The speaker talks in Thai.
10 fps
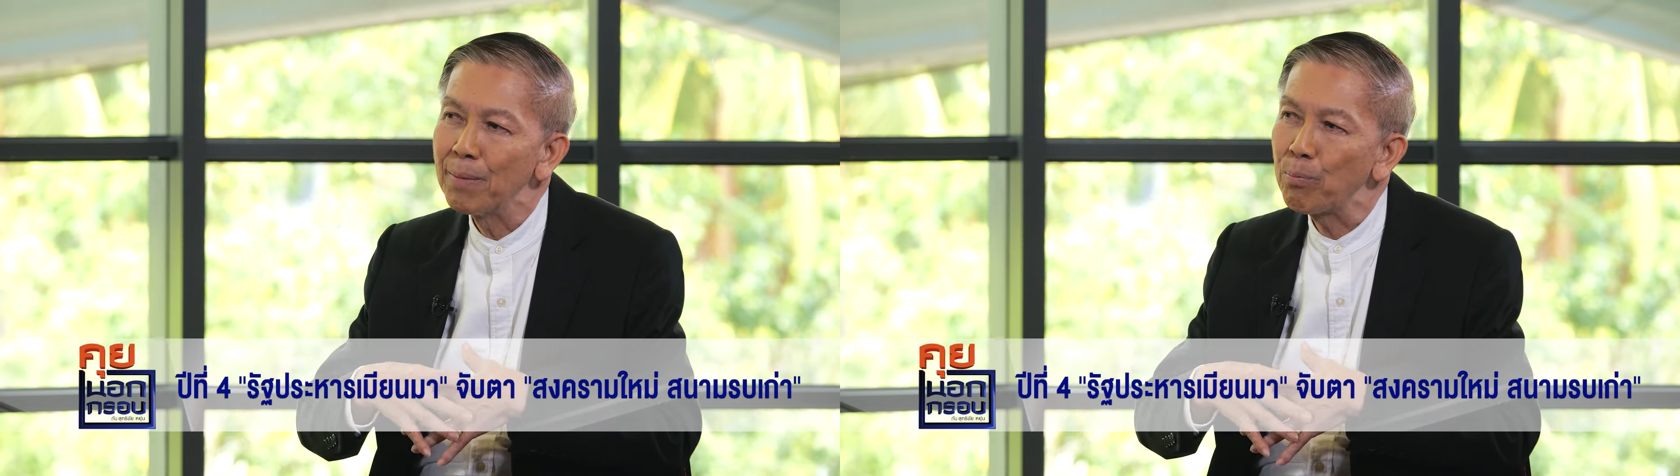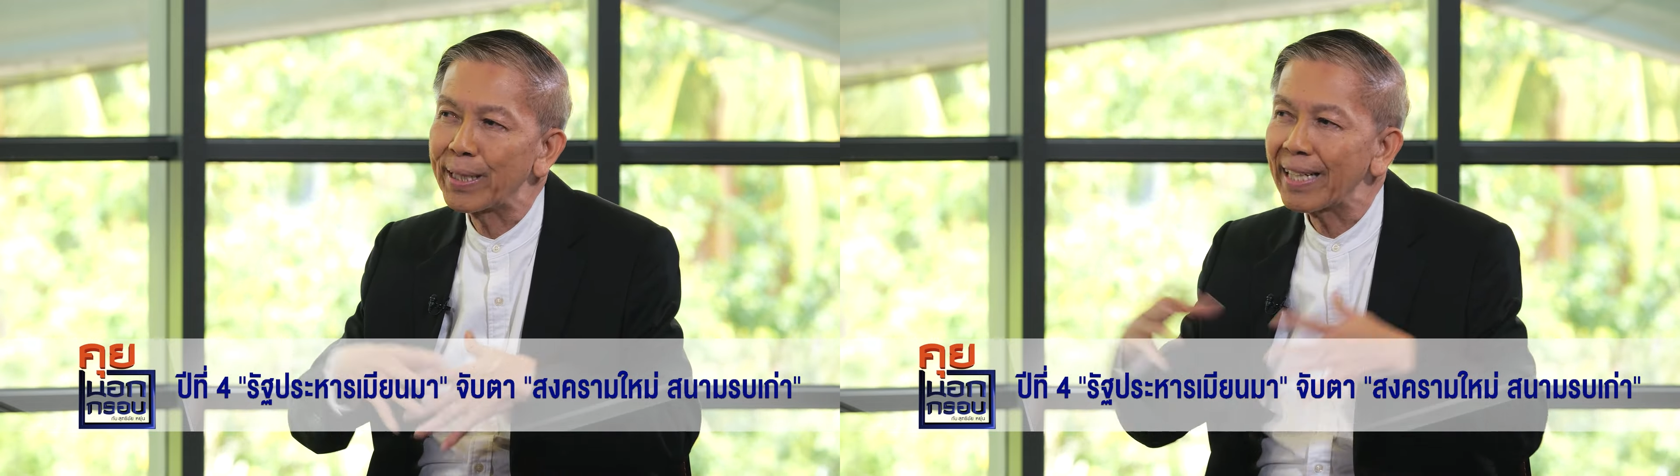
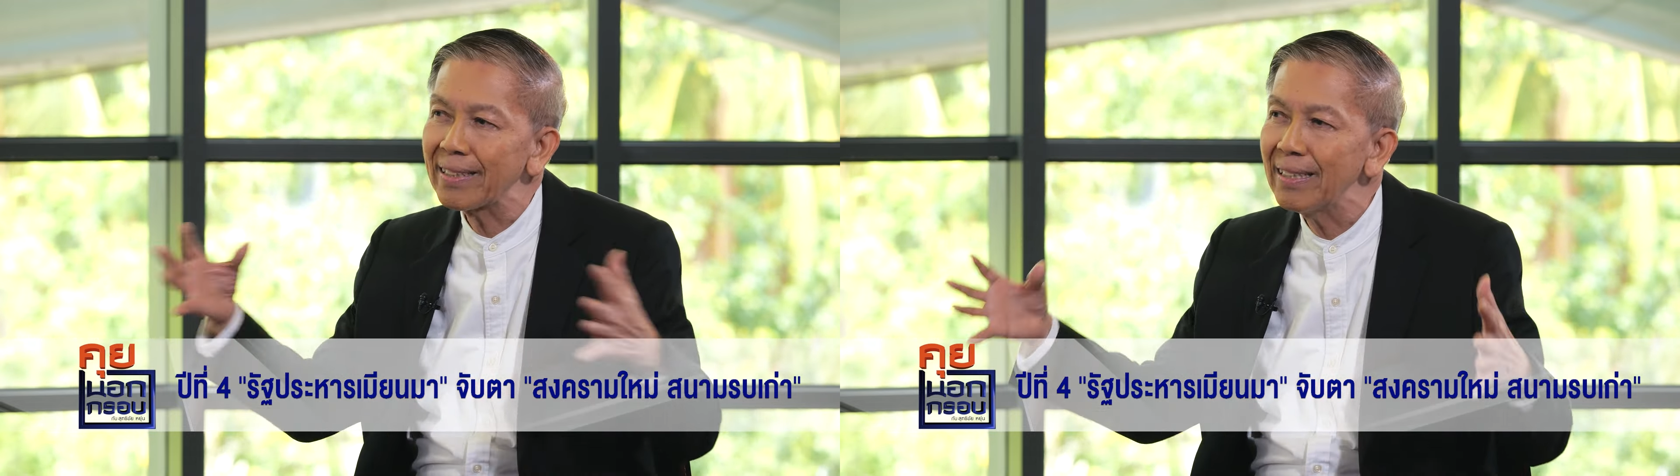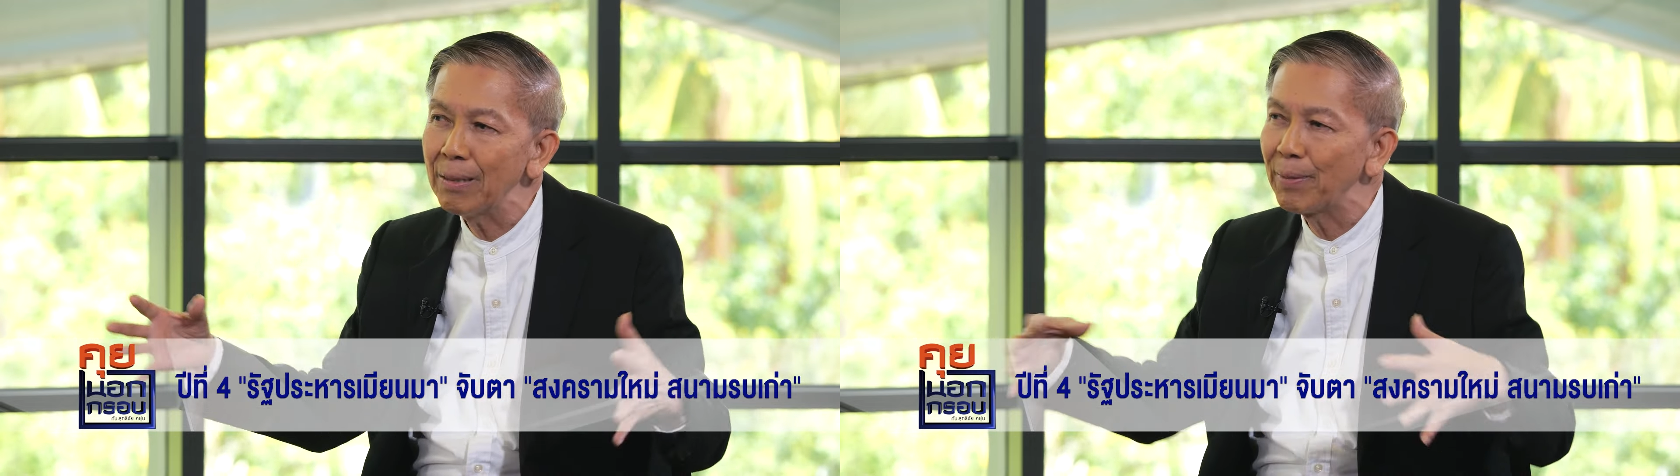โปรเทค
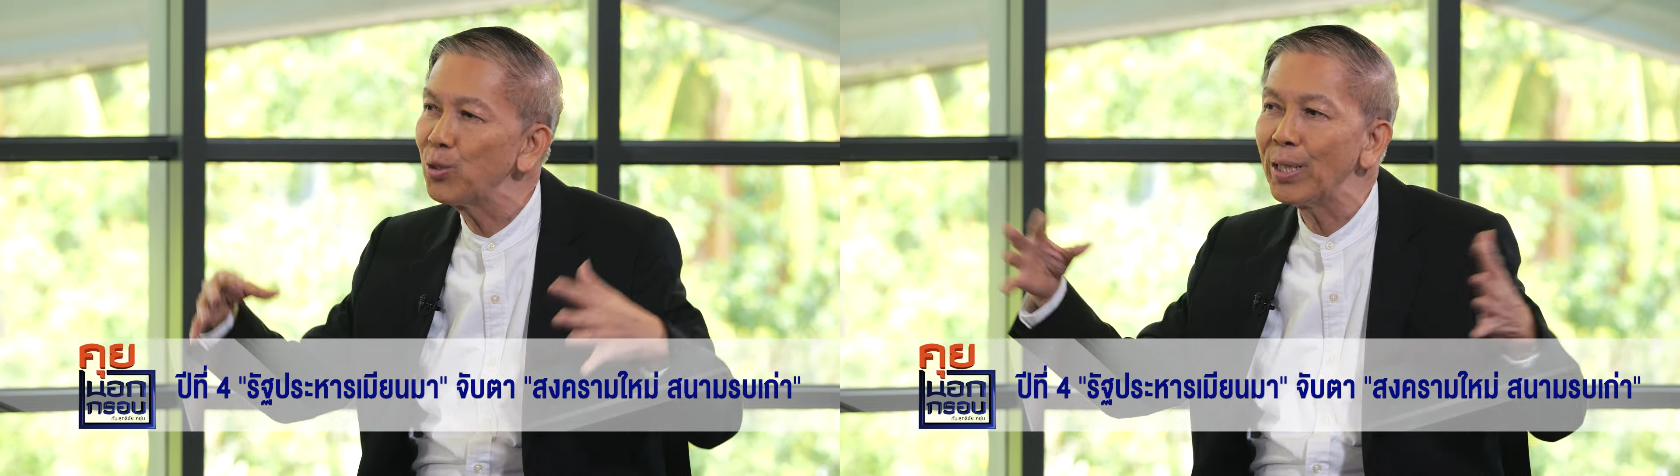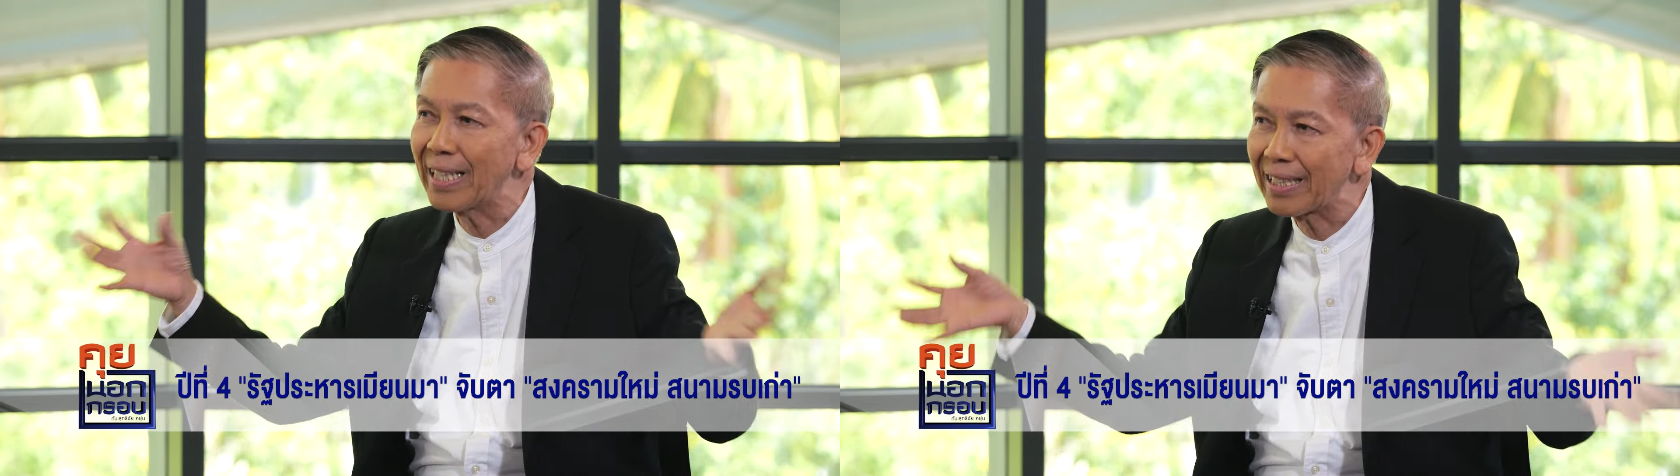เตอร์มา
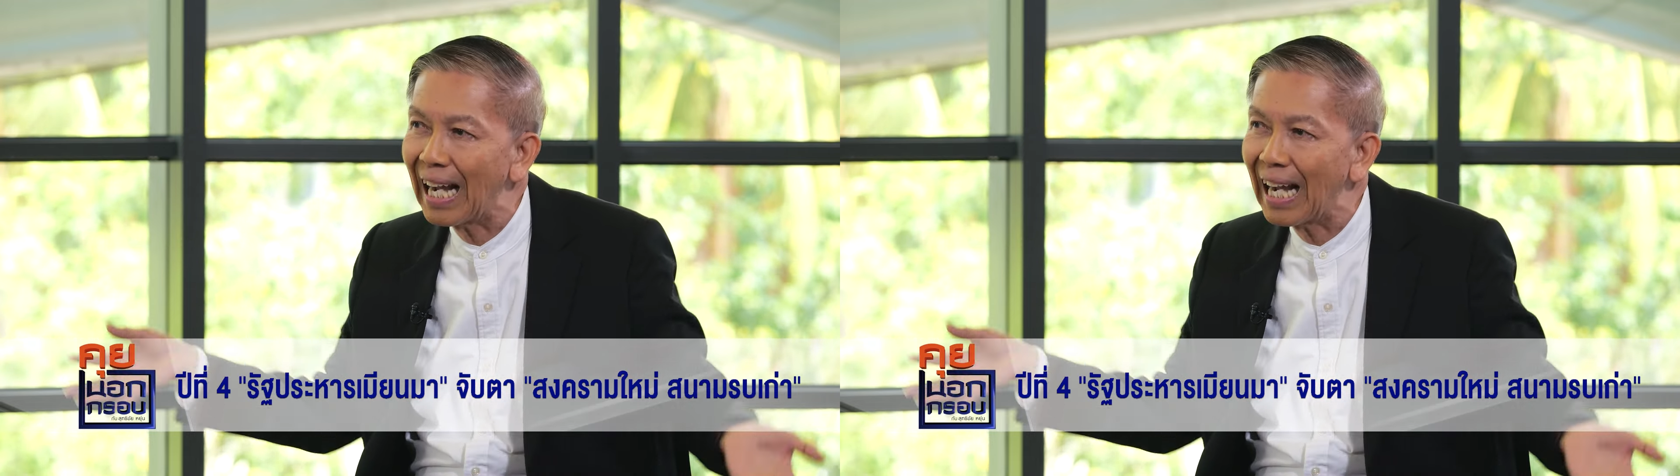ช่วยจัด